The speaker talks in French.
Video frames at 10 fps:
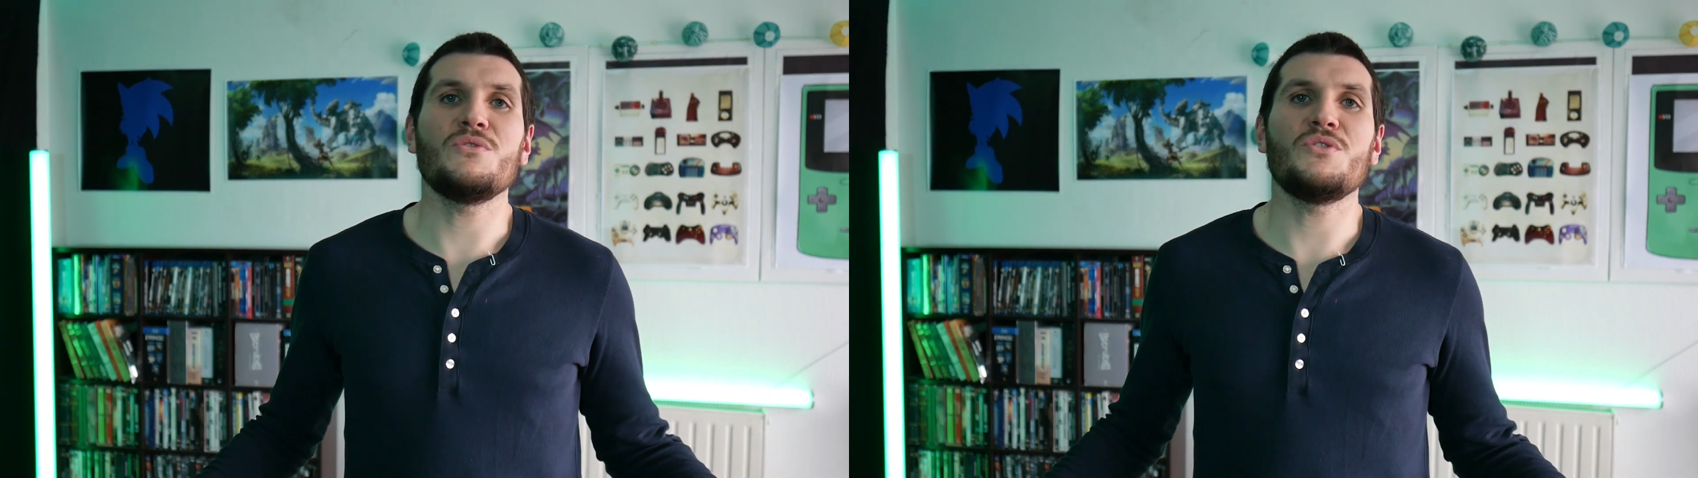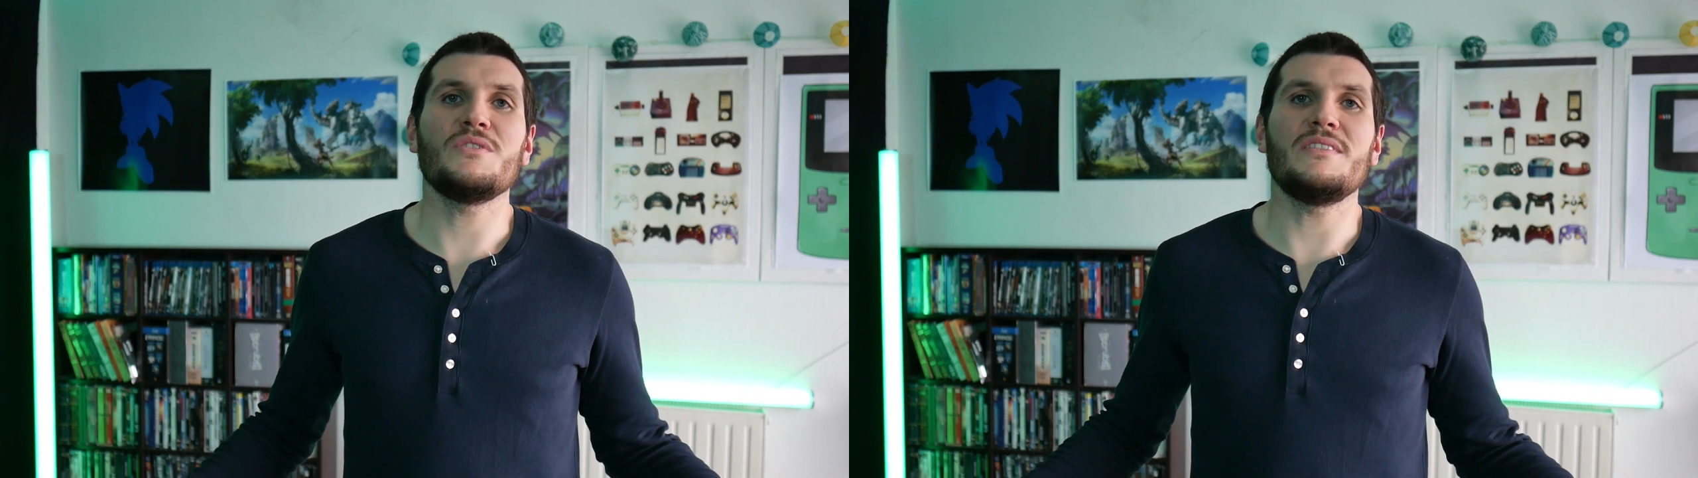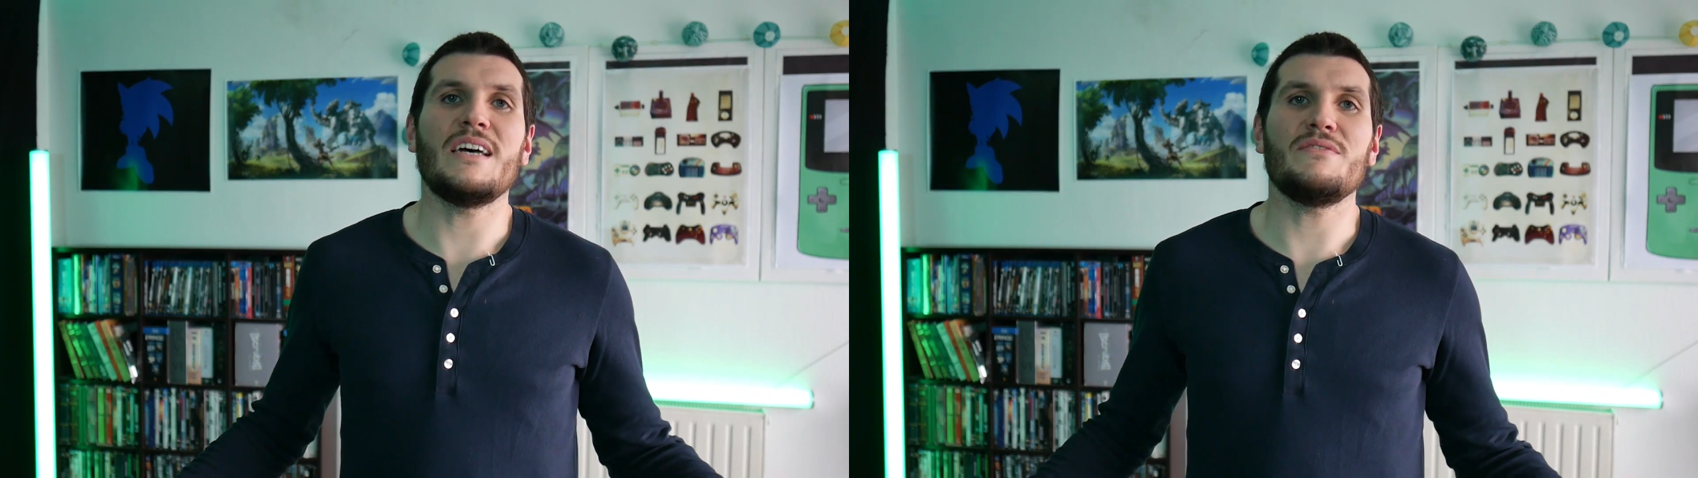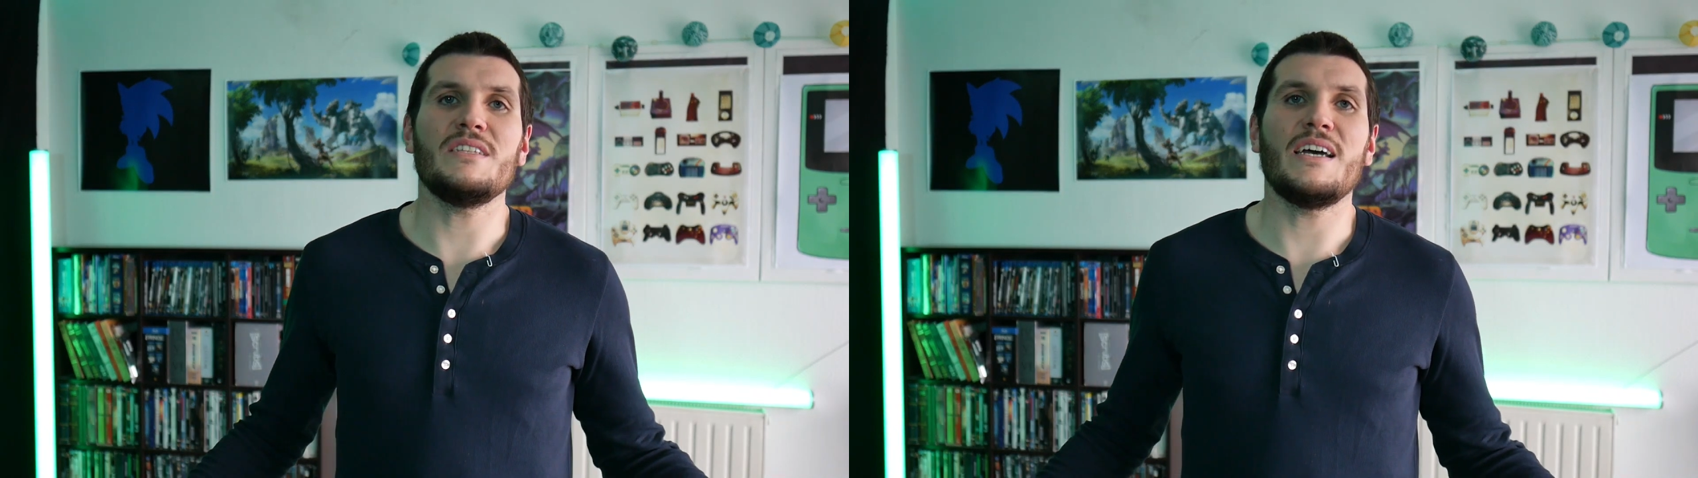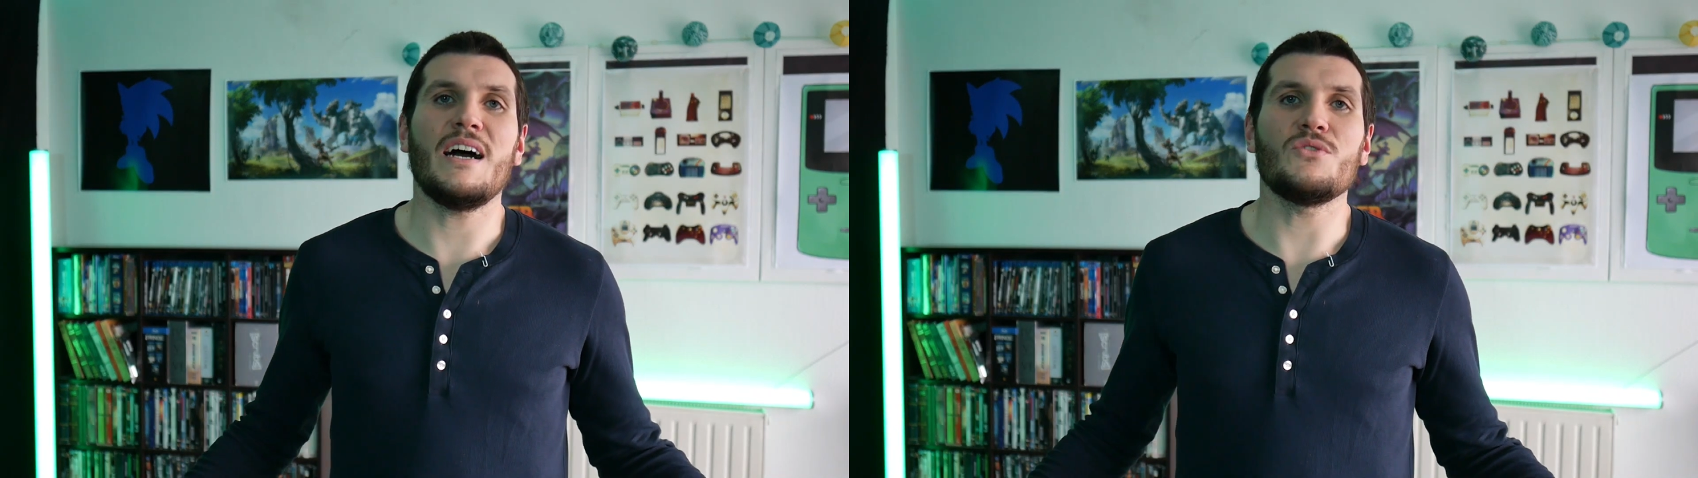de
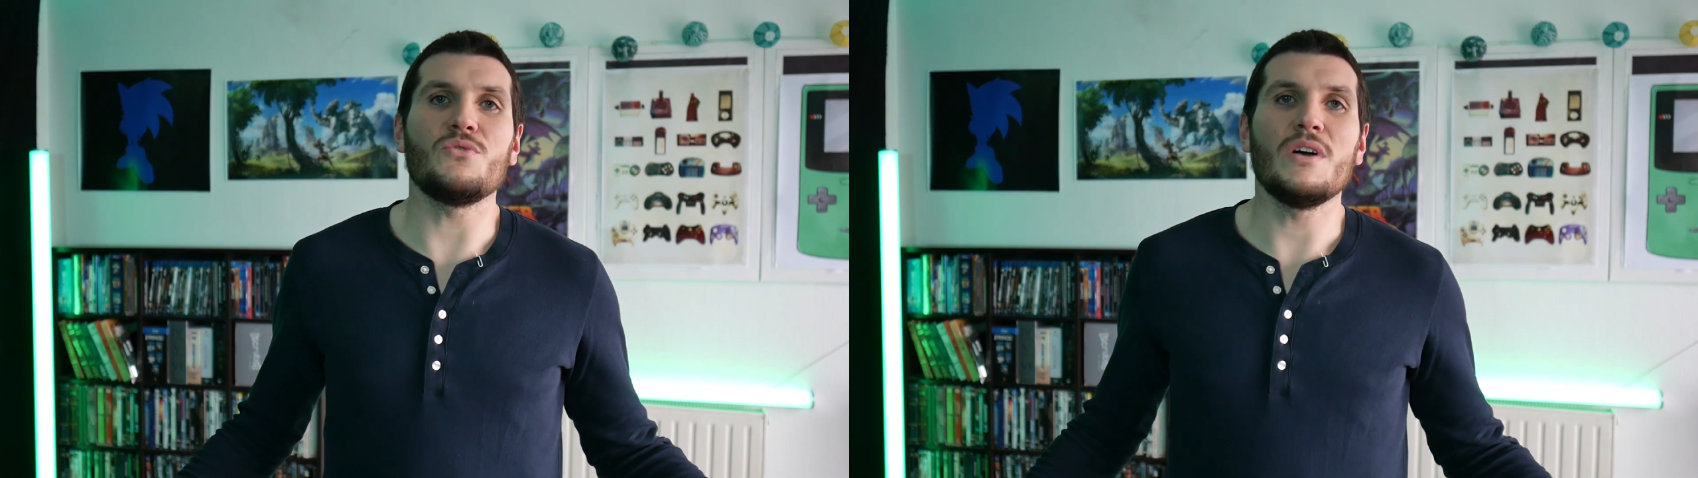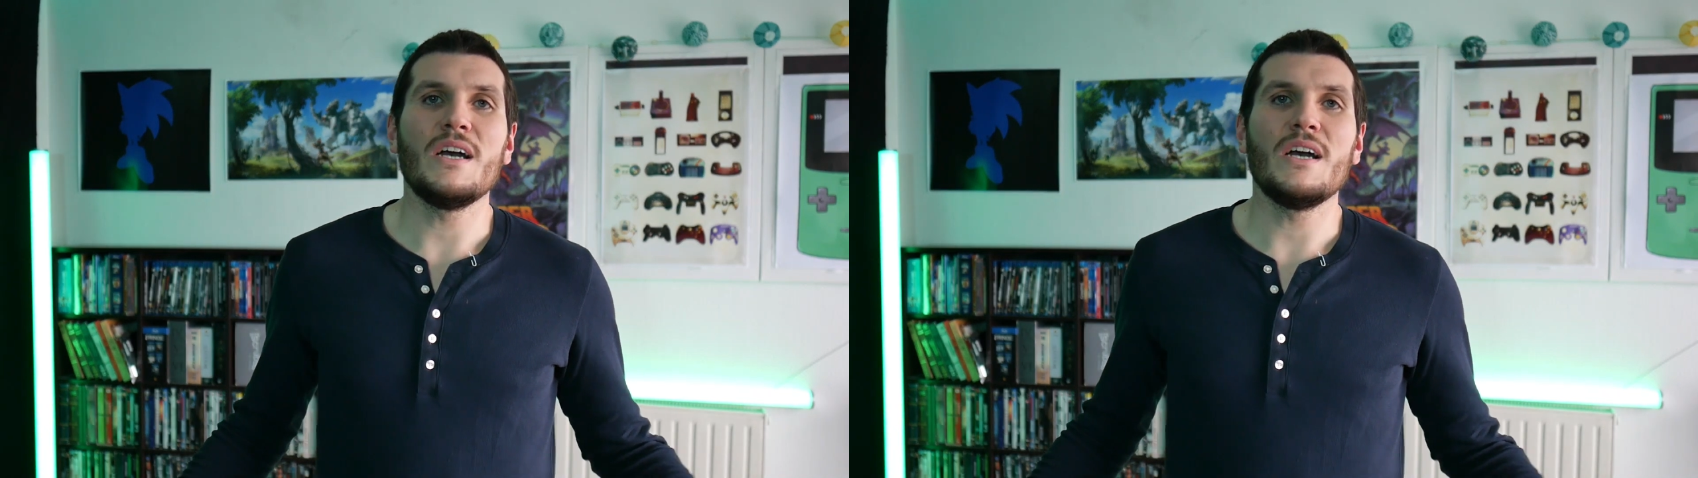David et Arnaud.